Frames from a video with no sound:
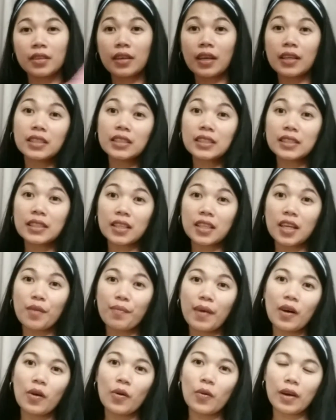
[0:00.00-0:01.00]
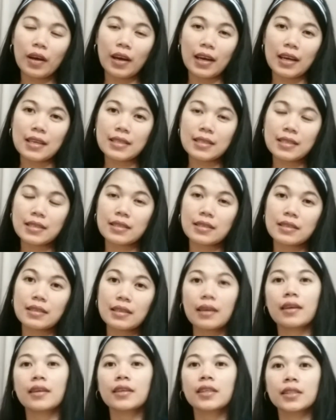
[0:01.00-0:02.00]
Kasi sa trabaho, guys,
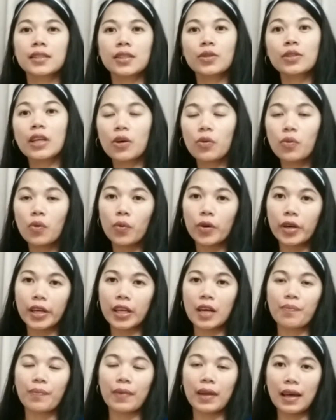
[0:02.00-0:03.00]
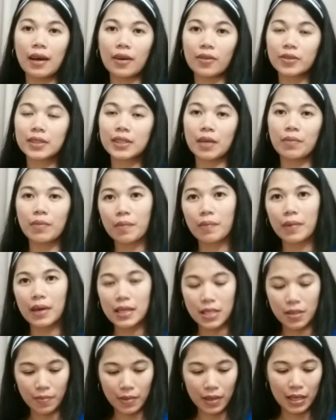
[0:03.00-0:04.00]
So, nag-work nga pala ako sa baba
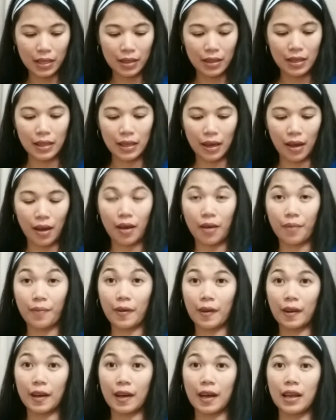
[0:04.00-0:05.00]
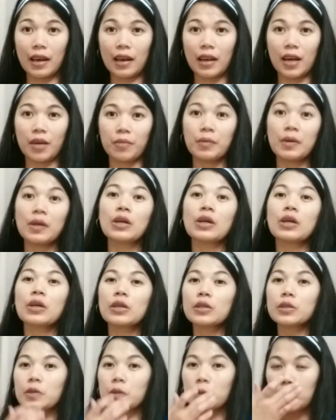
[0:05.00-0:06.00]
sa mga hindi nakakaalam.
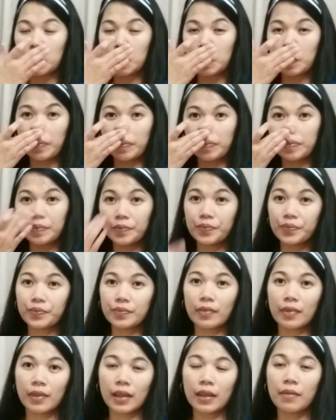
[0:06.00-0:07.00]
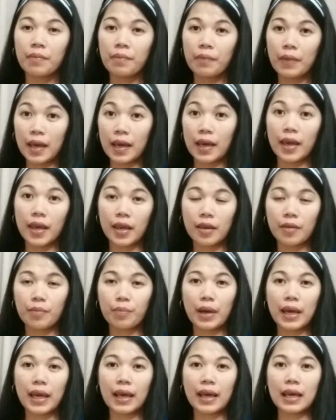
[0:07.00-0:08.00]
So, may
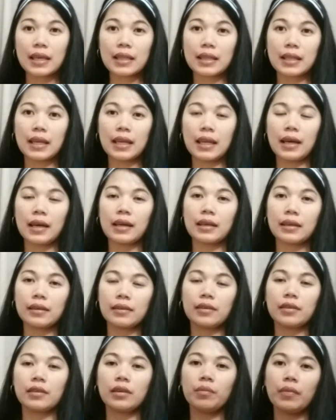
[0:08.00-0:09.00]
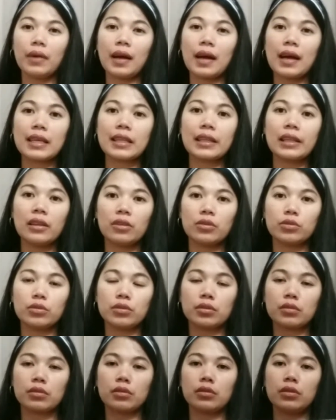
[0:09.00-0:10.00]
may kainan ang mga
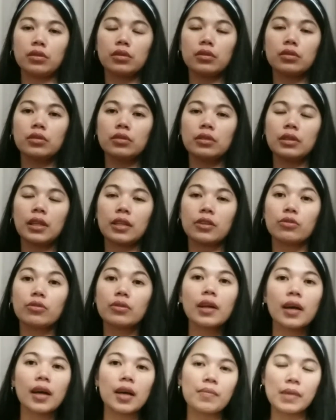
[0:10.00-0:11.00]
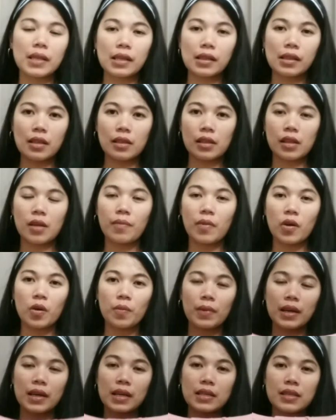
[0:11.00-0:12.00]
in-laws ko. Yun, doon lang kami nagtatrabaho
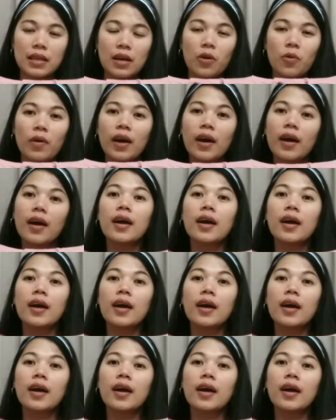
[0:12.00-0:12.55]
mag-asawa.